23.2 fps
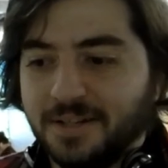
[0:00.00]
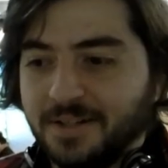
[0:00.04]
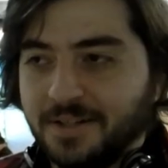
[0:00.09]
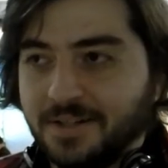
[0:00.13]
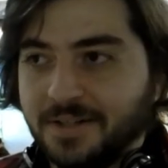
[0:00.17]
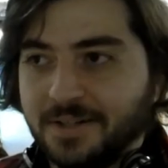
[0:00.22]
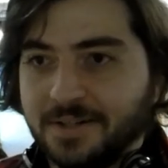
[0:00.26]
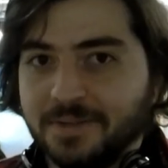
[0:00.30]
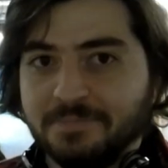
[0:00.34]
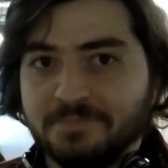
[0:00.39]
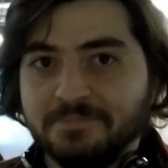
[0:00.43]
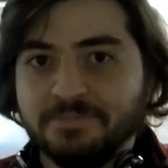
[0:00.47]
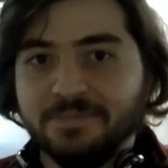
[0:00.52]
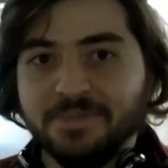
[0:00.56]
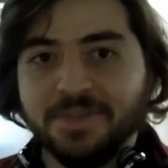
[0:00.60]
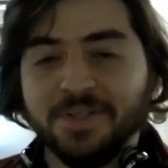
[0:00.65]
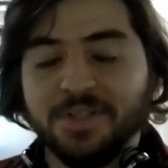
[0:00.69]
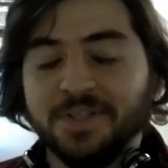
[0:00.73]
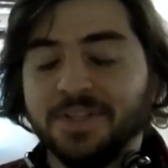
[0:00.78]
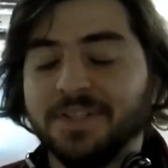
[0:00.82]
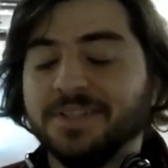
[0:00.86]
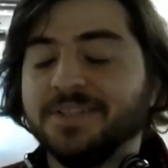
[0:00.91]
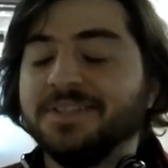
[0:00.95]
А,
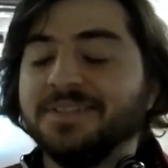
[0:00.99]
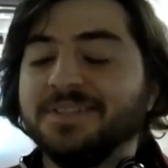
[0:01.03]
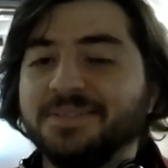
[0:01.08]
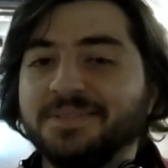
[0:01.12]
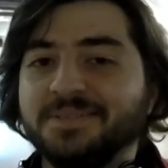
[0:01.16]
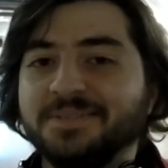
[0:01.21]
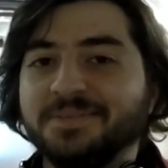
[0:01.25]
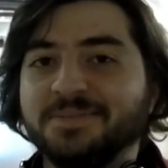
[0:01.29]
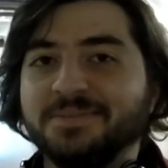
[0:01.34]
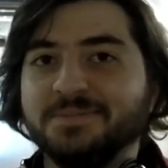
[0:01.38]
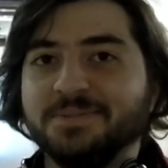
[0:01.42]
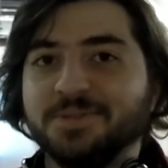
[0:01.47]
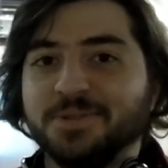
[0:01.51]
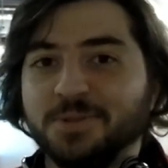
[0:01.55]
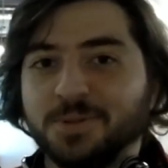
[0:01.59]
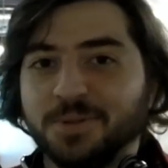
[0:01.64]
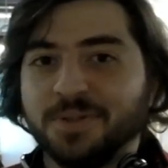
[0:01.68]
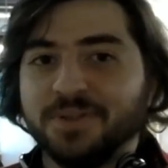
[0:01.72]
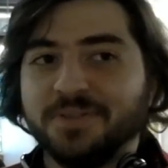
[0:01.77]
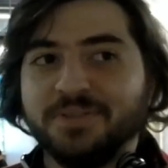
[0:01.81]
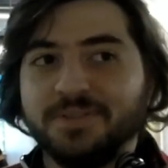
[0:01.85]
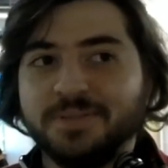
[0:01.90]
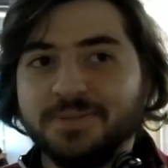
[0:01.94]
нет.
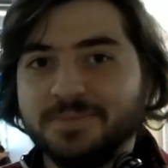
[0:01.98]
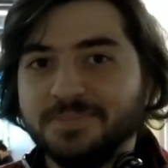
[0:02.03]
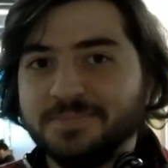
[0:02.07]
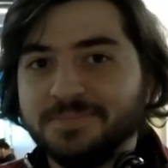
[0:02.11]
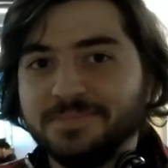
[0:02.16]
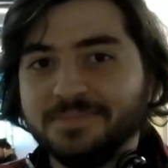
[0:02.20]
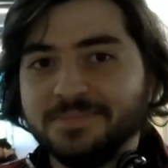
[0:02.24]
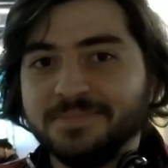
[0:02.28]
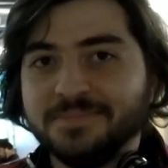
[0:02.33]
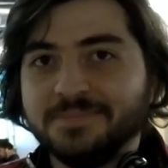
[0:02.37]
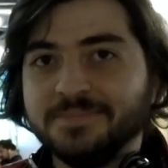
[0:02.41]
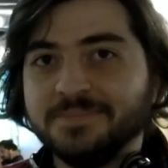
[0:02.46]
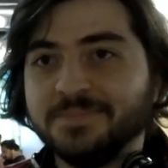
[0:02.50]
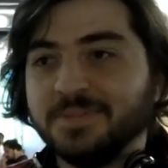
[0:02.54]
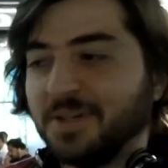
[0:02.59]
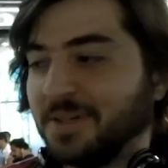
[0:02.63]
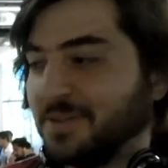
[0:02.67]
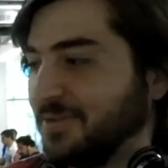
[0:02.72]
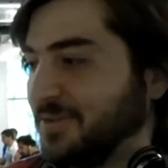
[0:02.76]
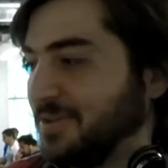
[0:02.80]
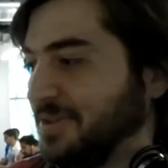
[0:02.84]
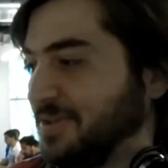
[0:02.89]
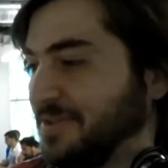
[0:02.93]
Здорово.
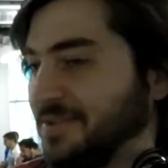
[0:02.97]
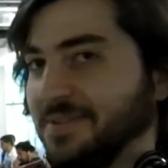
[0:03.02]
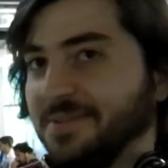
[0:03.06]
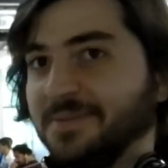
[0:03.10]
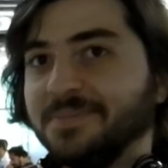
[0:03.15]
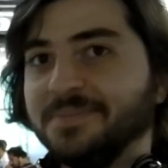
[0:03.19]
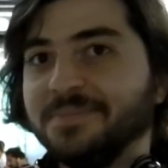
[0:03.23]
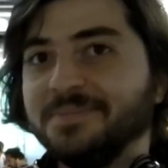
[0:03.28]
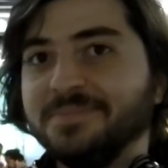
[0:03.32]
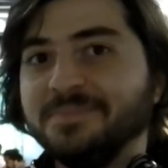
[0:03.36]
Как видите.